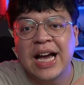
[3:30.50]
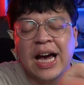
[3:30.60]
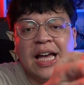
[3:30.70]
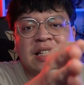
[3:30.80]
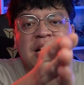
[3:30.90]

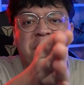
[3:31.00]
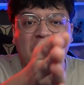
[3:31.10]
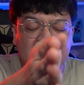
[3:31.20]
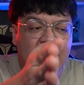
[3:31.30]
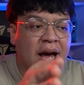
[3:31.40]
guys di
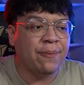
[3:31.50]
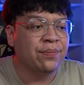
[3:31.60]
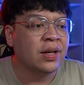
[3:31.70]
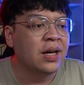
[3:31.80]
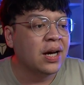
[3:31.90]
depan ya
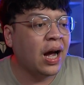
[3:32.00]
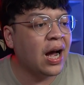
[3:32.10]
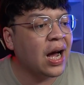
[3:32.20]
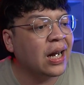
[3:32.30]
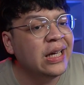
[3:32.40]

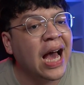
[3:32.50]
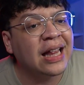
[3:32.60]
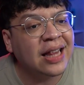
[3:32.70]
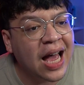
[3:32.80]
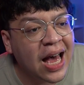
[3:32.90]
kagak
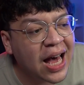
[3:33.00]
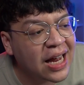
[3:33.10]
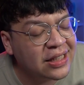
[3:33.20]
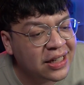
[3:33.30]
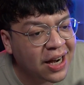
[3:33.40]

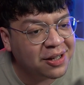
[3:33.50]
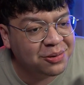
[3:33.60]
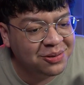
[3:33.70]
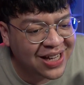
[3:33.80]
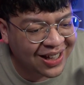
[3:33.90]
kelihatan jadi
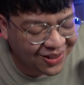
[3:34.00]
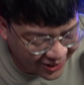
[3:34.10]
langsung